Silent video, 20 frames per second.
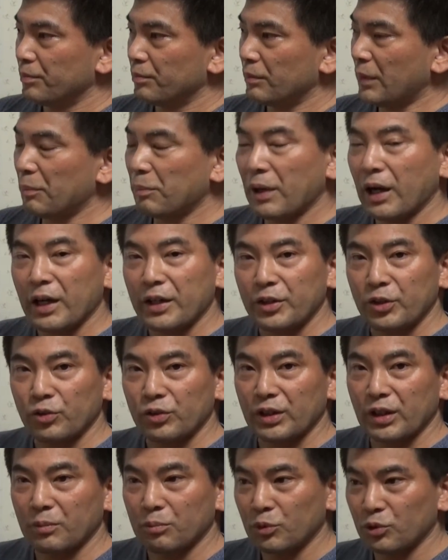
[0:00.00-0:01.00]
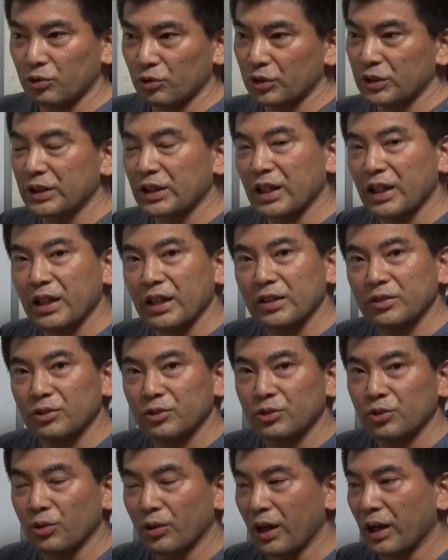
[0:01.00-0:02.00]
場合によってはもっと力を抜
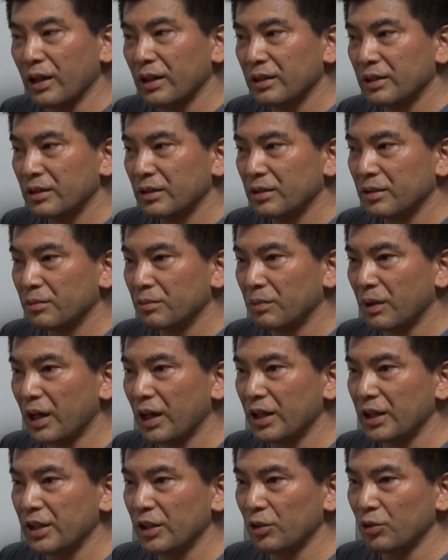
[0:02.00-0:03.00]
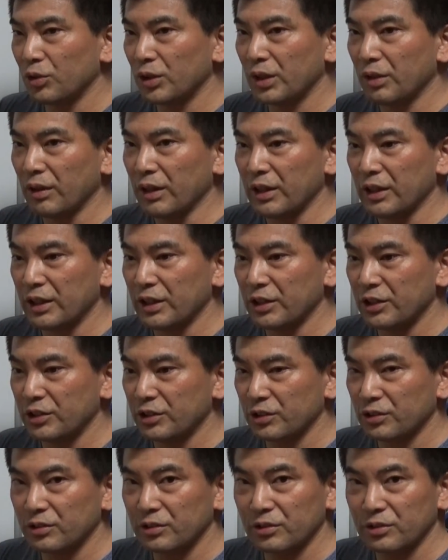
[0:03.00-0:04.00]
くとか、場合によっては一
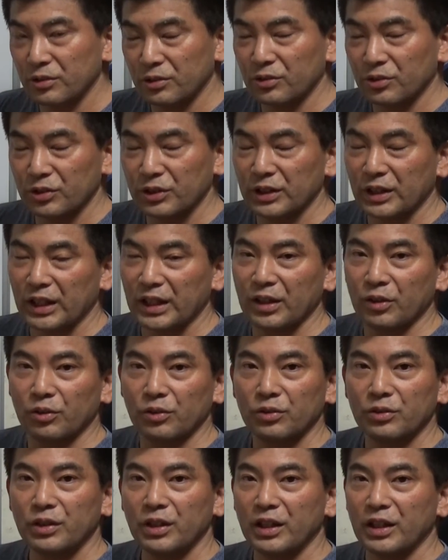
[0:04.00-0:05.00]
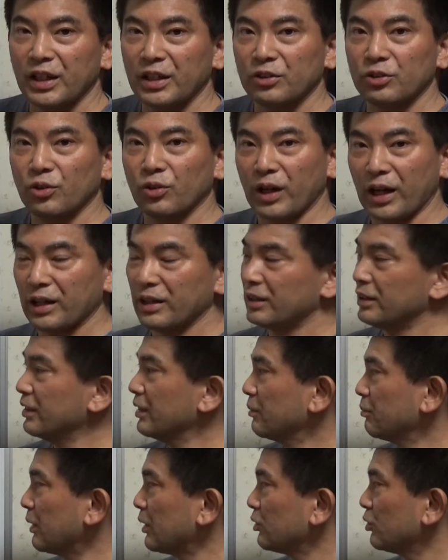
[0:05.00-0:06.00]
瞬ぐっと力を入れるとか、
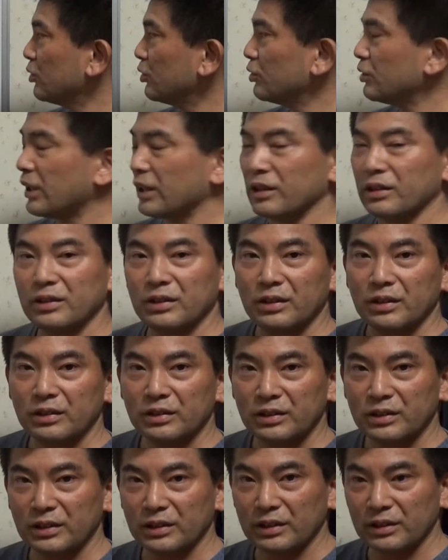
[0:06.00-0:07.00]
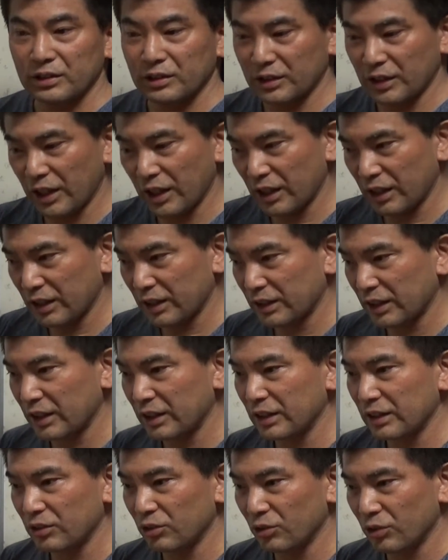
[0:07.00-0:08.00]
そういうふうな使い方
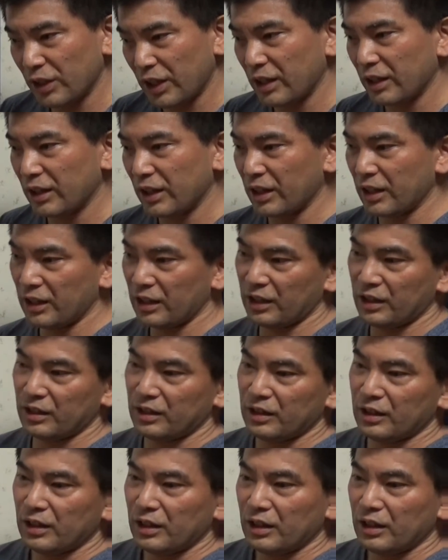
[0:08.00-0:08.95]
のね、